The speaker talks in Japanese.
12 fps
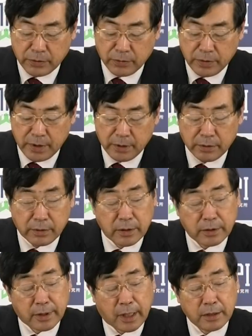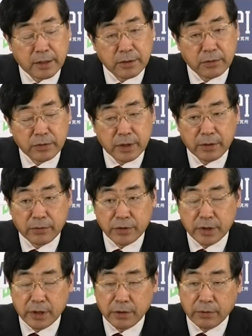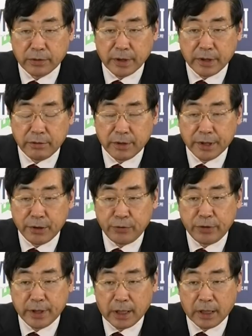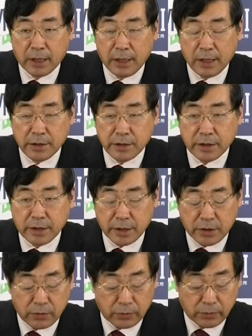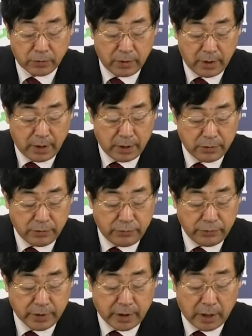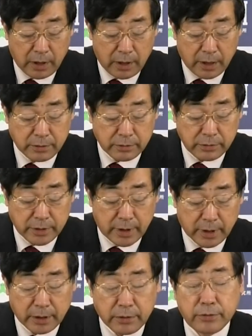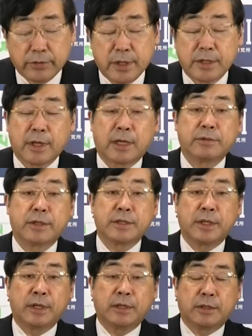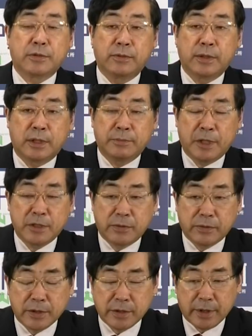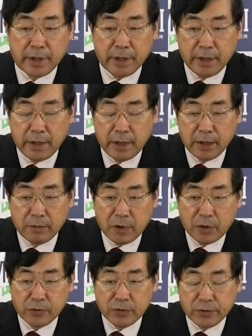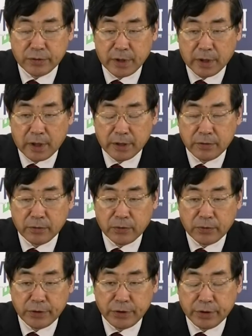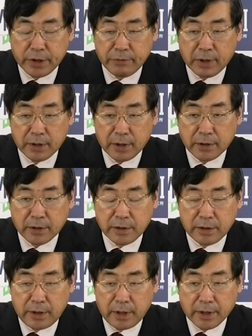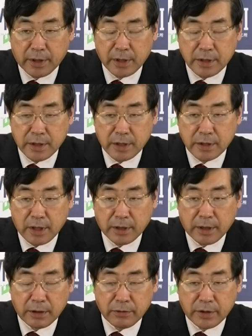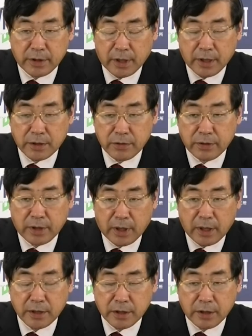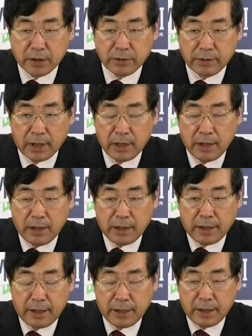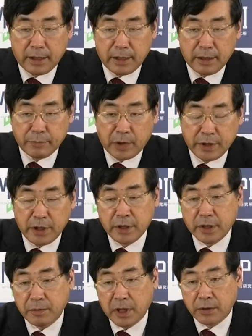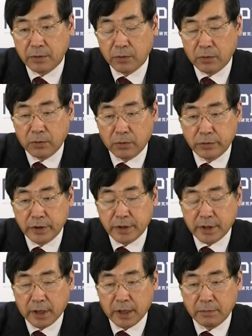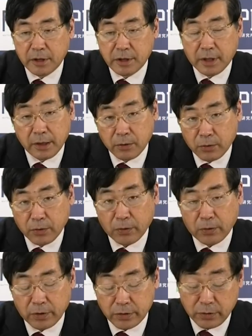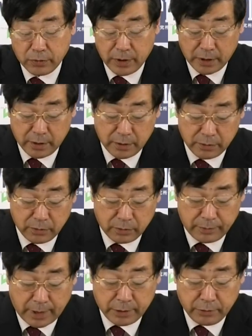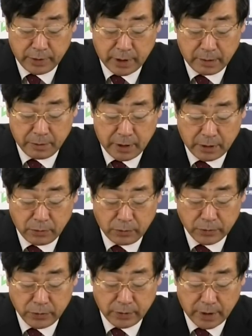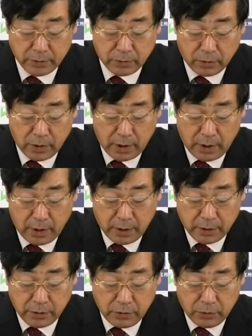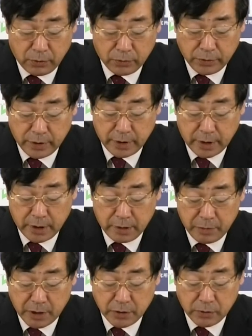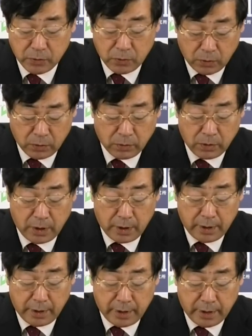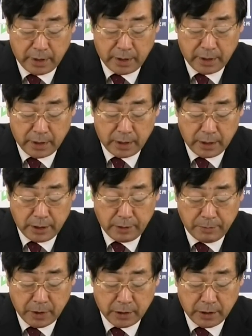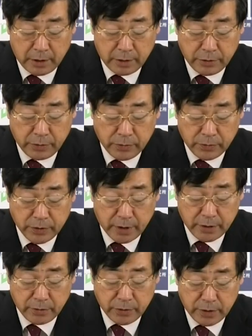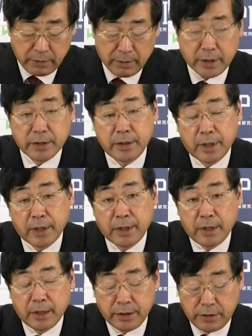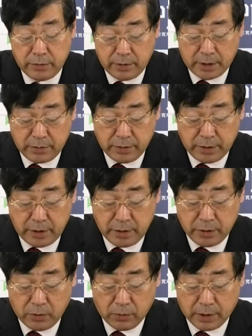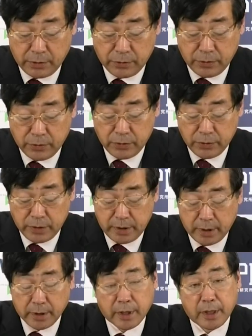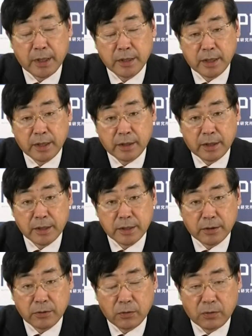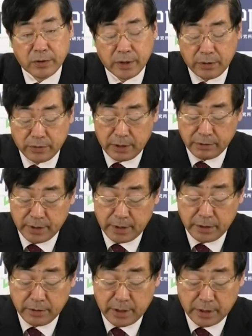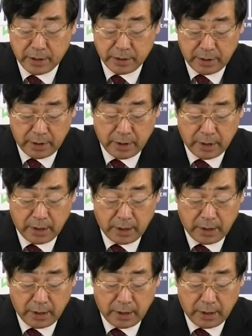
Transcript: 総選、解散総選挙の時期をできるだけ有利な時期にしようというふうに考えるんじゃないかという説があるんですね。で、そうなりますとですね、まあ、お注射が一通り行き渡って、経済再開の期待が非常に高い時期っていうのは、えー、まあ、任期満了に近ければ近いほどそうなってると。後になればなるほどそうなると。いうことになりますと、えー、今出てる一つの説としてはですね、10月に臨時国会を召集して、経済対策と補正予算を成立させて、